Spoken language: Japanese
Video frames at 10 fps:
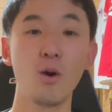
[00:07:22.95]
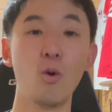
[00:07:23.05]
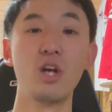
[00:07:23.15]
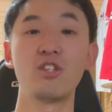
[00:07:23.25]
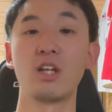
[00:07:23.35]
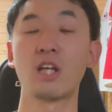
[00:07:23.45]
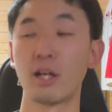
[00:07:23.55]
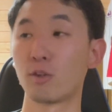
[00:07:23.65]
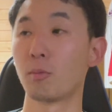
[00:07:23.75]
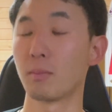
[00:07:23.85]
応援していきた
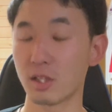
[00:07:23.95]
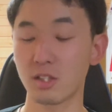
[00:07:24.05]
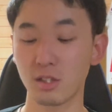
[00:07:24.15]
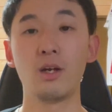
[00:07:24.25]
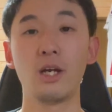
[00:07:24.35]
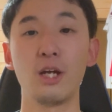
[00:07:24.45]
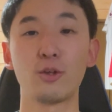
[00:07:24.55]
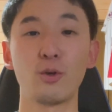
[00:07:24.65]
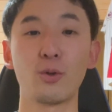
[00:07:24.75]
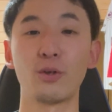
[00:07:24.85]
いなと思います。えー、
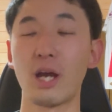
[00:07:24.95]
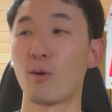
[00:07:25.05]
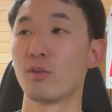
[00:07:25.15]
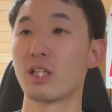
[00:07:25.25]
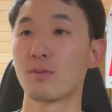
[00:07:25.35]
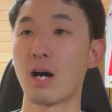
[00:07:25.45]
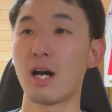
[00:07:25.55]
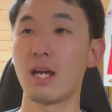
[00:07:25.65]
ということで、本日は、